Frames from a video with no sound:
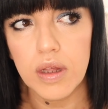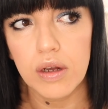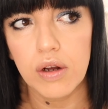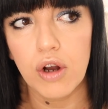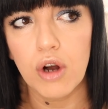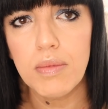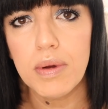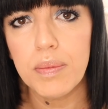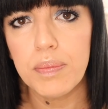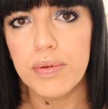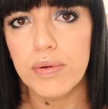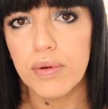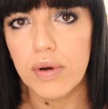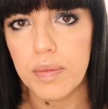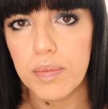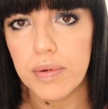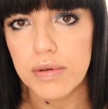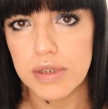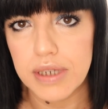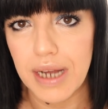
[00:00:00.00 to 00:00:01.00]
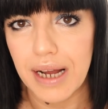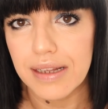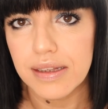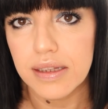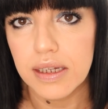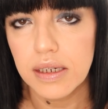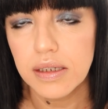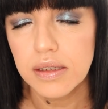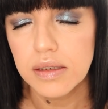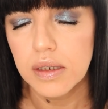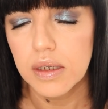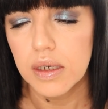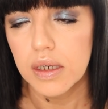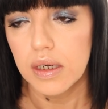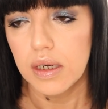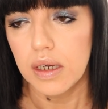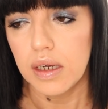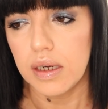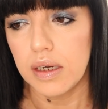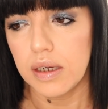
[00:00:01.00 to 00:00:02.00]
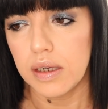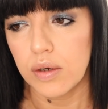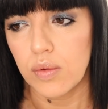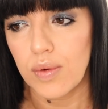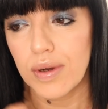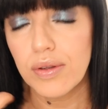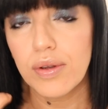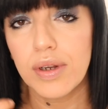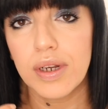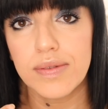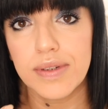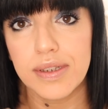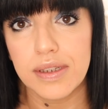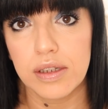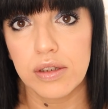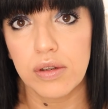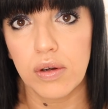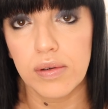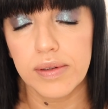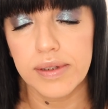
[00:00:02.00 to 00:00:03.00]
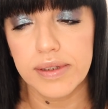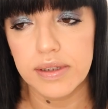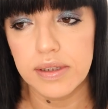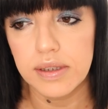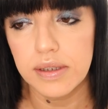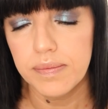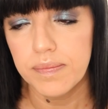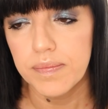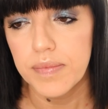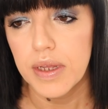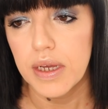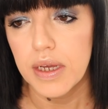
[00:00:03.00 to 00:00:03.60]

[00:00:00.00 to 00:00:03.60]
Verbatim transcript: come più riposate eh, quando le avete tolti eh,